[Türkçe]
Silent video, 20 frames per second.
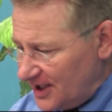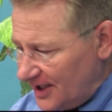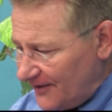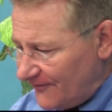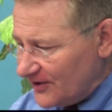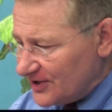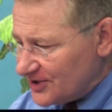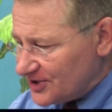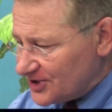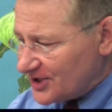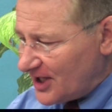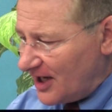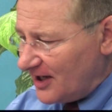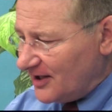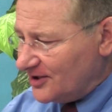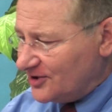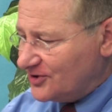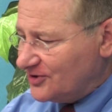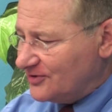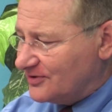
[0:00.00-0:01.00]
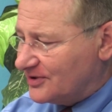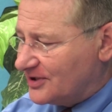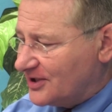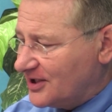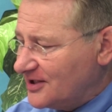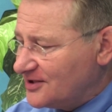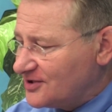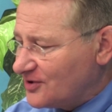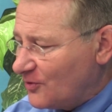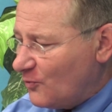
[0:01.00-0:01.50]
Tanrı İlyas'ı
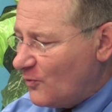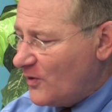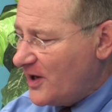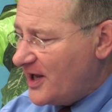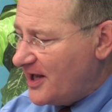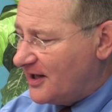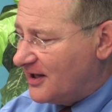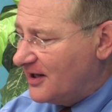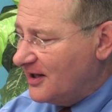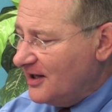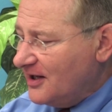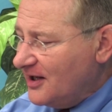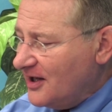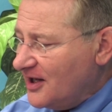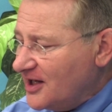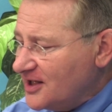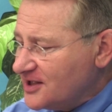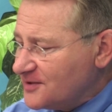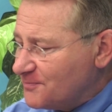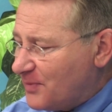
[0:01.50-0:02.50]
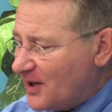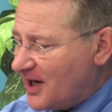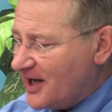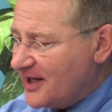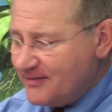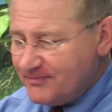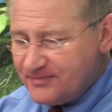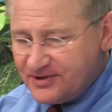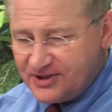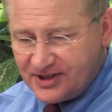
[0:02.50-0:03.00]
insanlardan
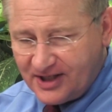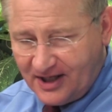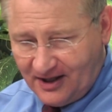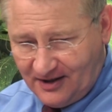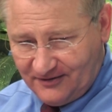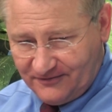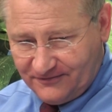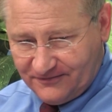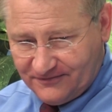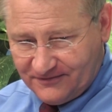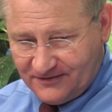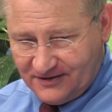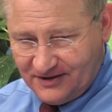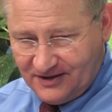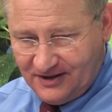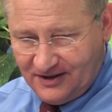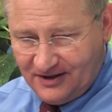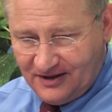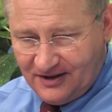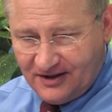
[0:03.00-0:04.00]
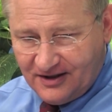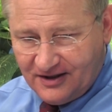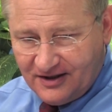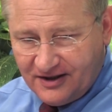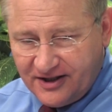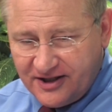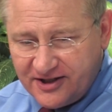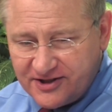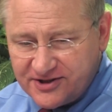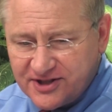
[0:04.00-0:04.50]
uzaklaştırdı.
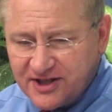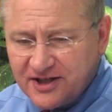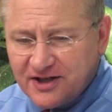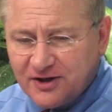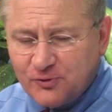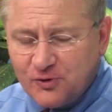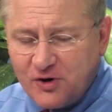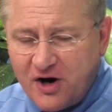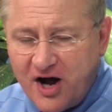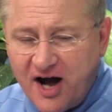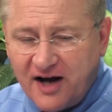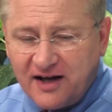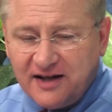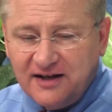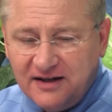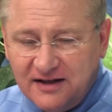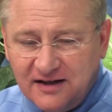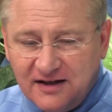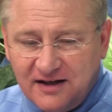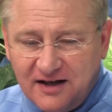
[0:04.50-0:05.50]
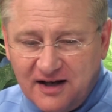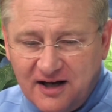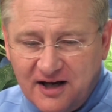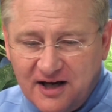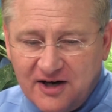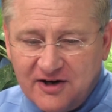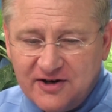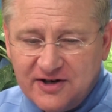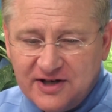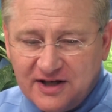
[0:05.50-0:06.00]
Sakin, kayalık bir yere
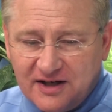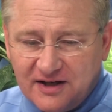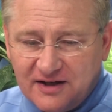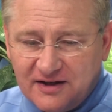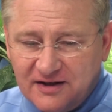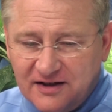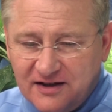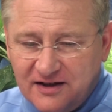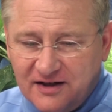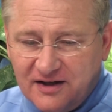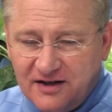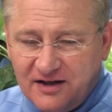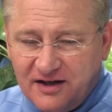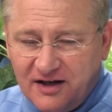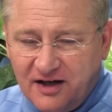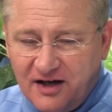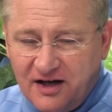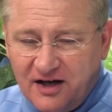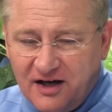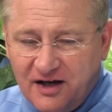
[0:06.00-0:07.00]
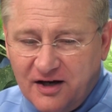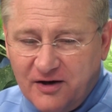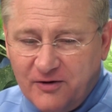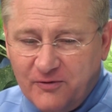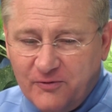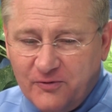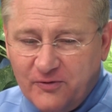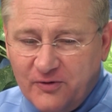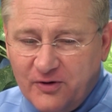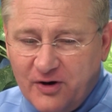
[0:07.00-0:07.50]
getirdi.
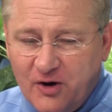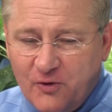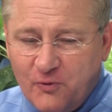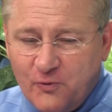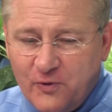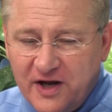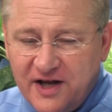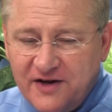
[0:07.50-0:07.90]
İnsanlara